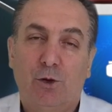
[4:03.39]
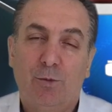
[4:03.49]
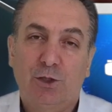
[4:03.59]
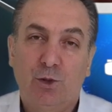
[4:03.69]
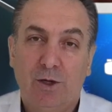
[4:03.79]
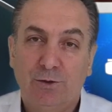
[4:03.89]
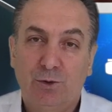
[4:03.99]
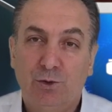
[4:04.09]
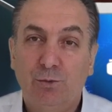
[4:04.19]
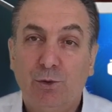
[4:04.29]
Robert Koch
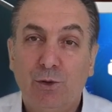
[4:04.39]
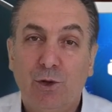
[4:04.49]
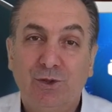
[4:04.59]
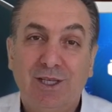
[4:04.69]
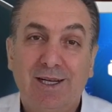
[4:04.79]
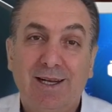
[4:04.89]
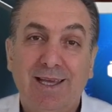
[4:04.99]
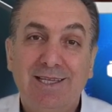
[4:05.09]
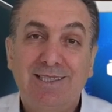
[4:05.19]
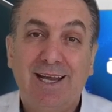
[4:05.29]
Enstitüsü bunun özellikle
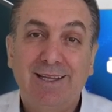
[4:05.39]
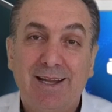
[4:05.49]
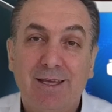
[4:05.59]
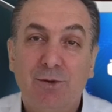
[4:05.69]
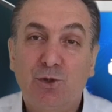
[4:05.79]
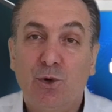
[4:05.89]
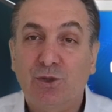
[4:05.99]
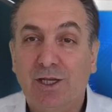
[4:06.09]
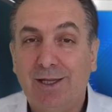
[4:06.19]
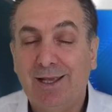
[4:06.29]
iş yerleri gibi
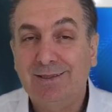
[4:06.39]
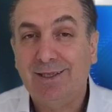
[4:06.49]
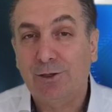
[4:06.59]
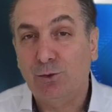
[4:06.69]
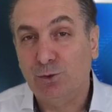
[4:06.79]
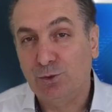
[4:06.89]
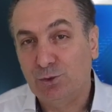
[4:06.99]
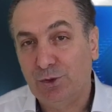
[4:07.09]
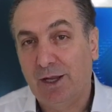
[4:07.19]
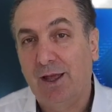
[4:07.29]
çok sayıda insanın uzun
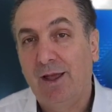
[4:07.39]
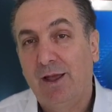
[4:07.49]
süre